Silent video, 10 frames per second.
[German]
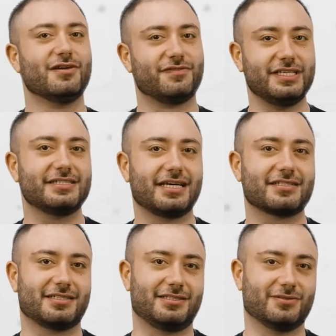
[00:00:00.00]
Vielen
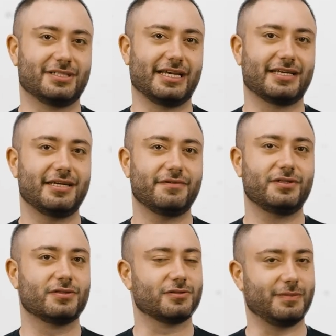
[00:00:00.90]
Dank, dass Sie unser
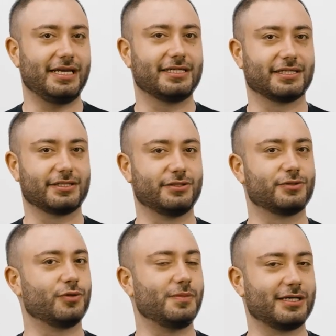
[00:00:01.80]
Erklärvideo zum elektrischen
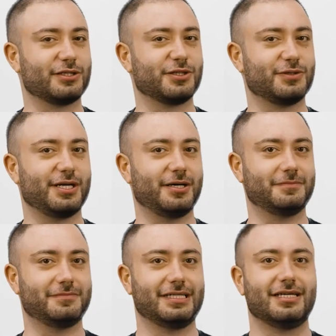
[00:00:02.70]
Strom angeschaut
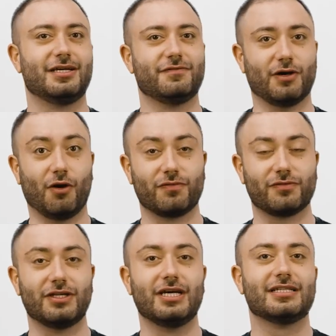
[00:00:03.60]
haben. Wir
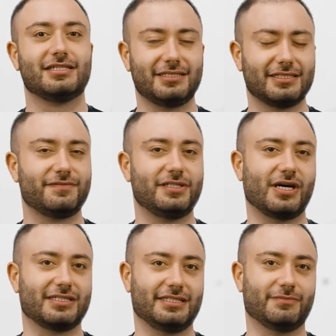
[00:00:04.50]
hoffen, dieses Video
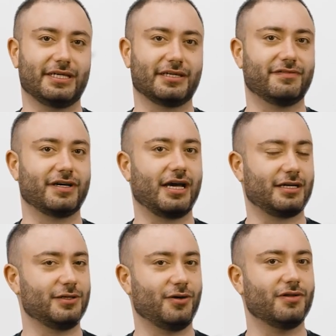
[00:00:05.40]
hat Ihnen bei Ihren
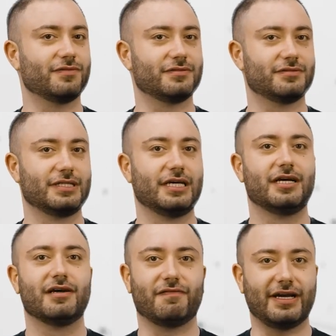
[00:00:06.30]
Fragen geholfen.
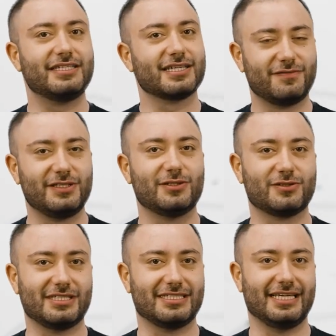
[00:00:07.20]
Weitere
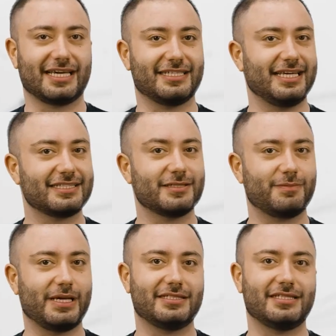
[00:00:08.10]
Videos der Serie Tech
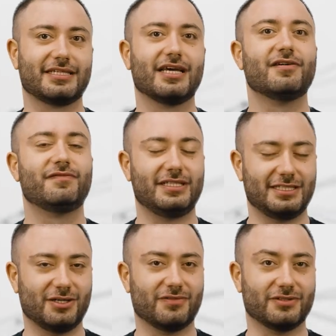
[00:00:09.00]
Tip Basic
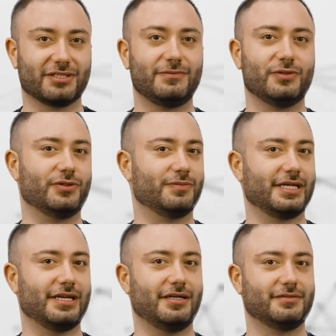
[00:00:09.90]
finden Sie auf unserem
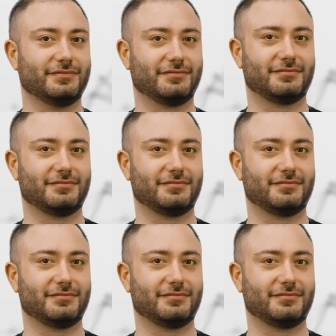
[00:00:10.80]
YouTube-Kanal.